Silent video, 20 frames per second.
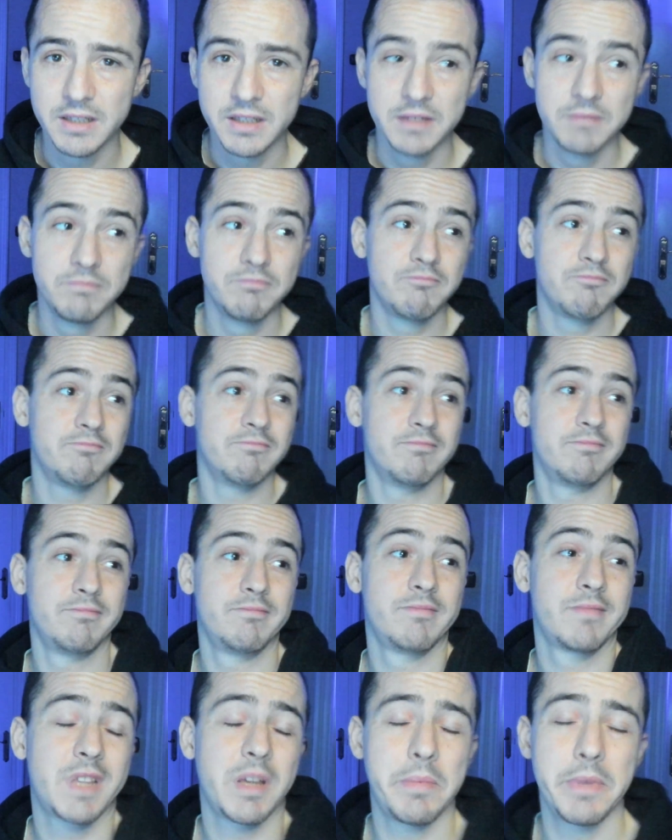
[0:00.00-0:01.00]

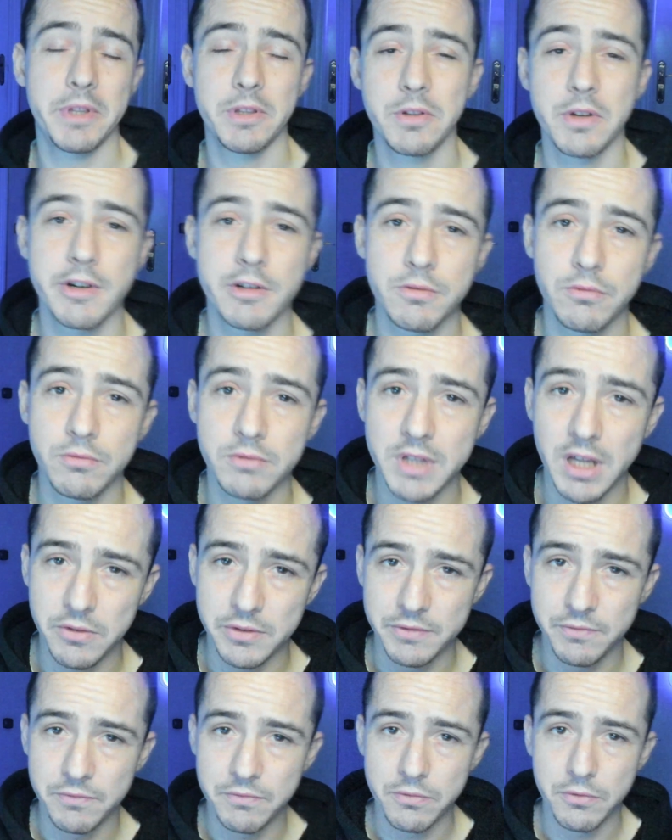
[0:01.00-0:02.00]
mm, que viendo el resultado
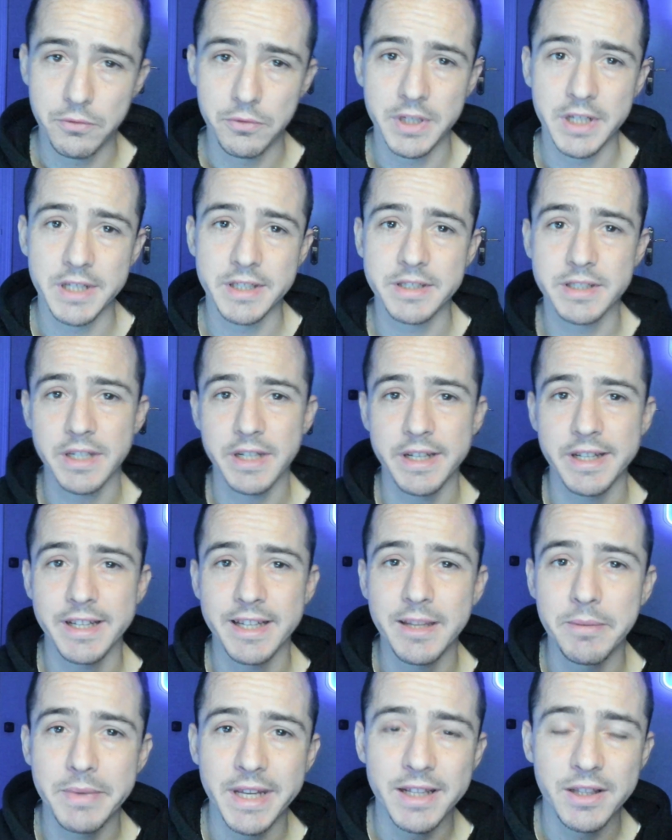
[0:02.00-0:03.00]
influyese
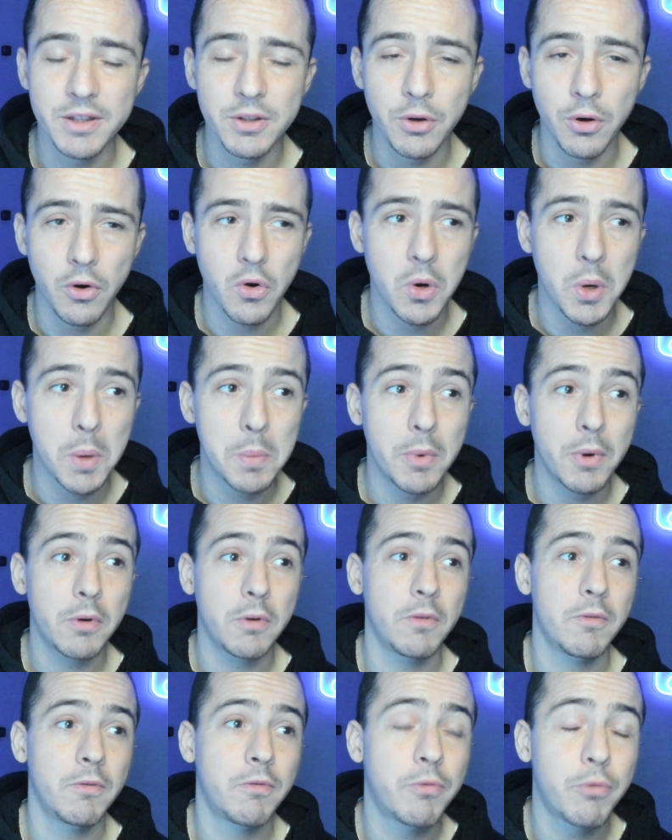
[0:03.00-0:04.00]
y viendo cómo
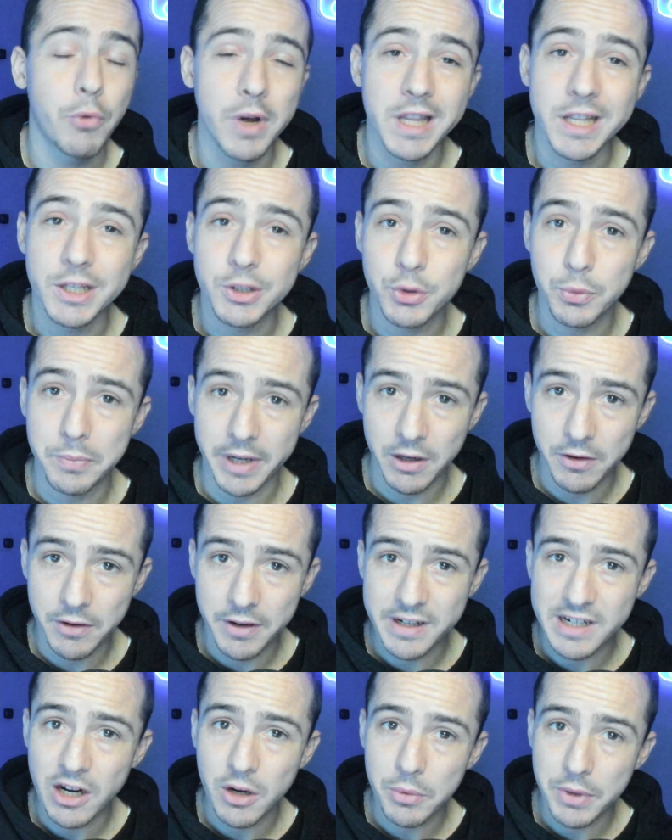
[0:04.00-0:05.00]
fue de superior
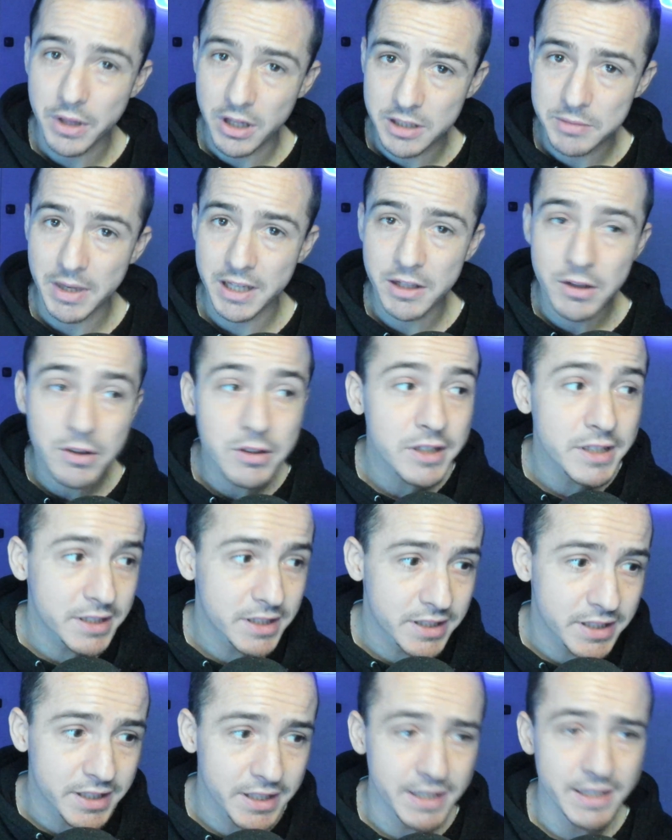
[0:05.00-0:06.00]
el Real Oviedo al español,
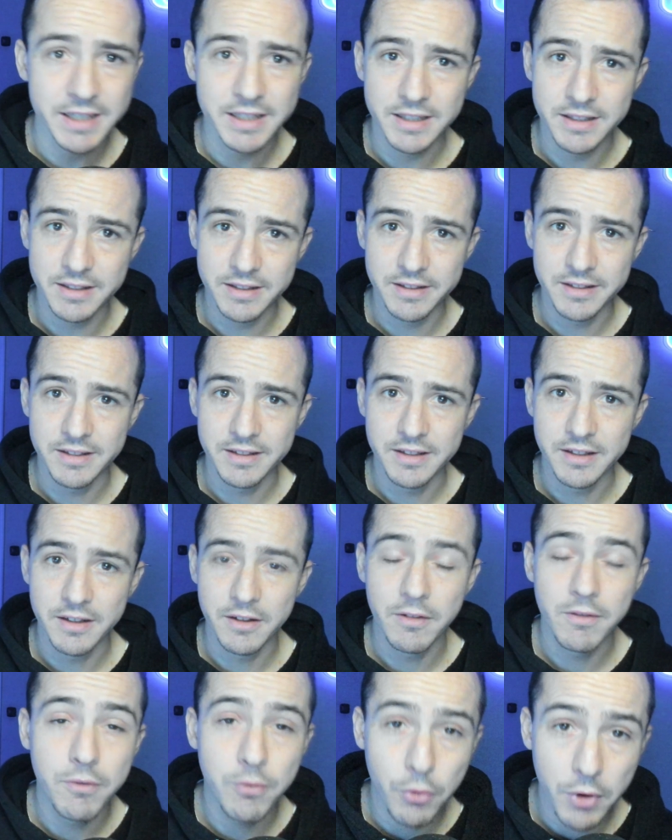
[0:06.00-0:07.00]
sí.
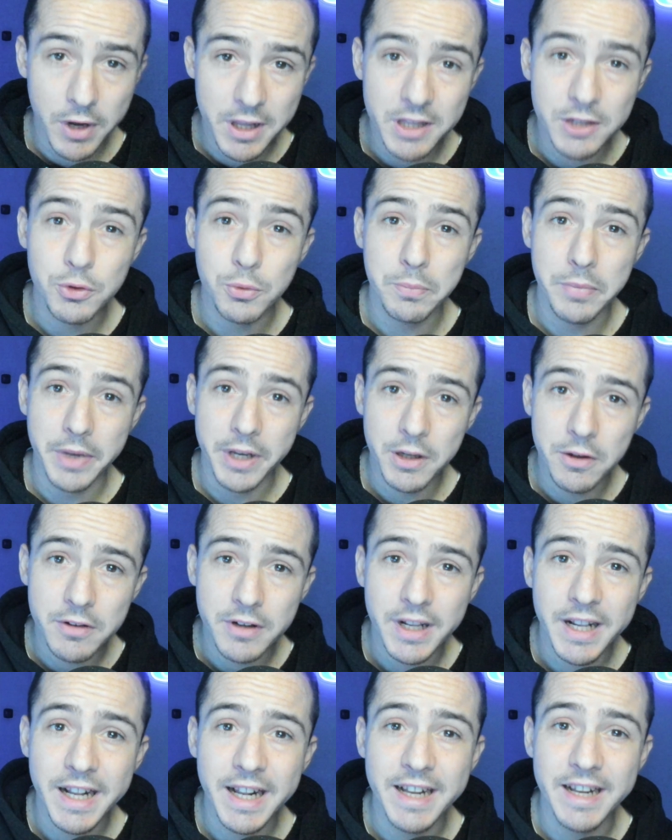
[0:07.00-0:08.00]
Fue de superior
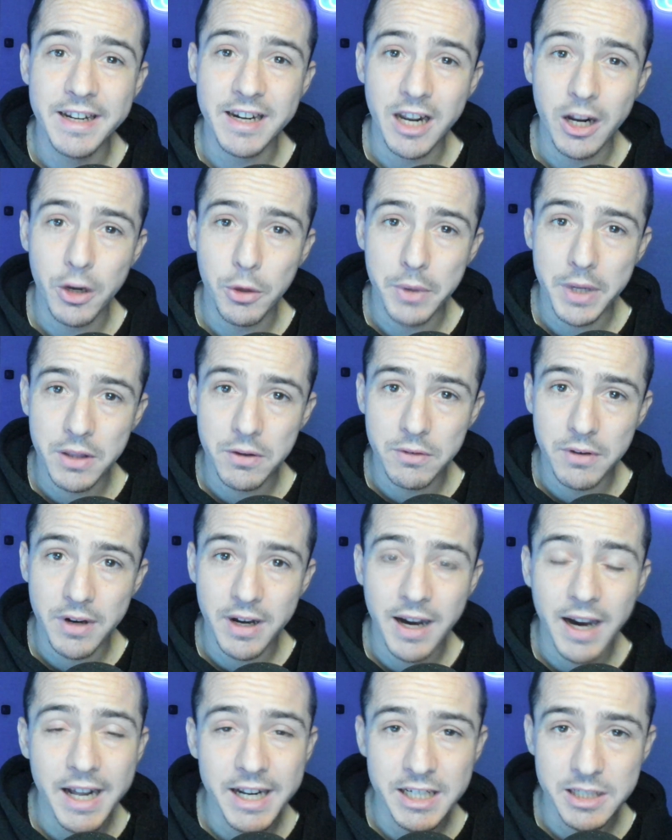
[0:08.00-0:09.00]
el Real Oviedo
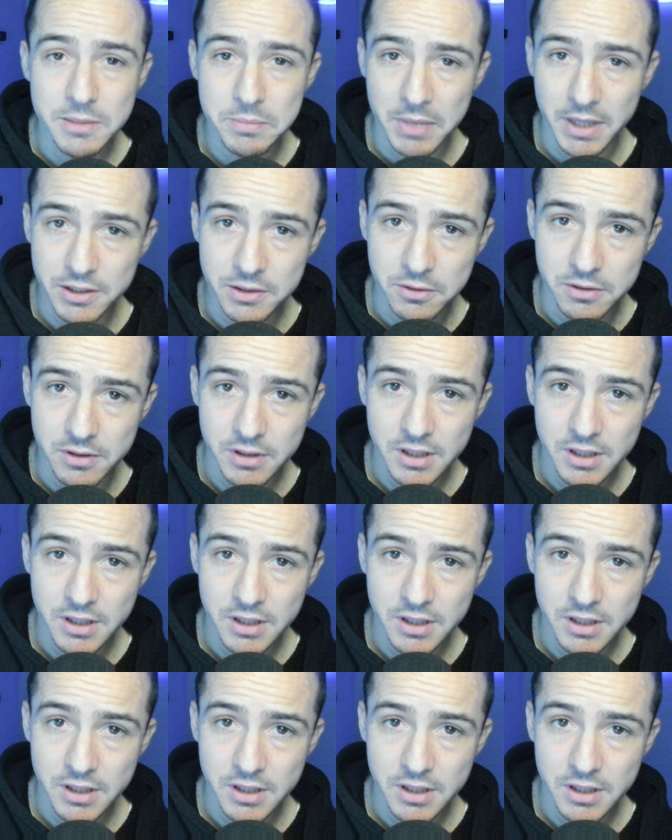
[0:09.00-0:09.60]
al español.